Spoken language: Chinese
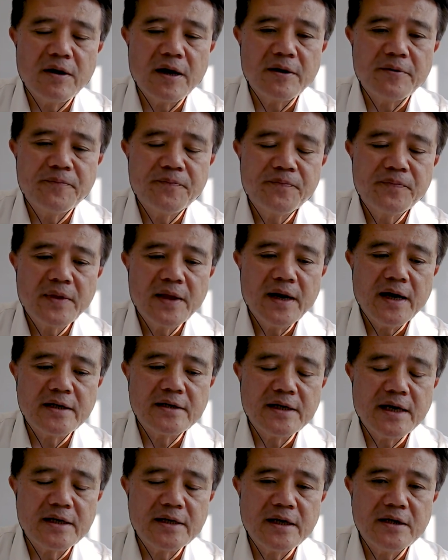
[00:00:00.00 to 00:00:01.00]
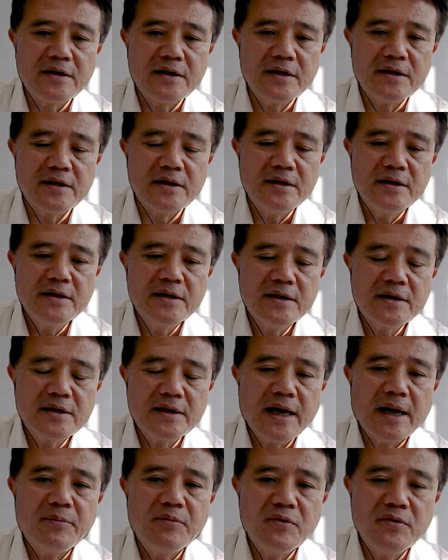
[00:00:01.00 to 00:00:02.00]
地方，啊，查到了。
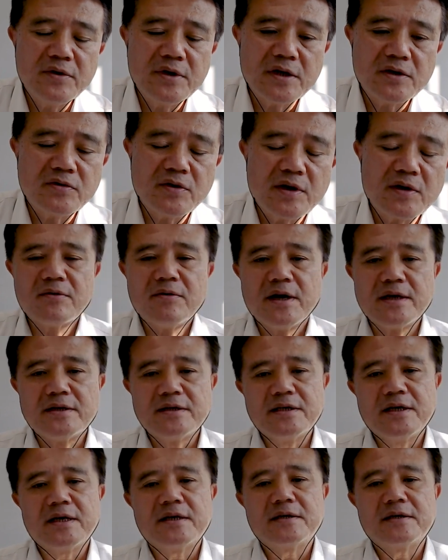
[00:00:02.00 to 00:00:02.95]
大部分的赃款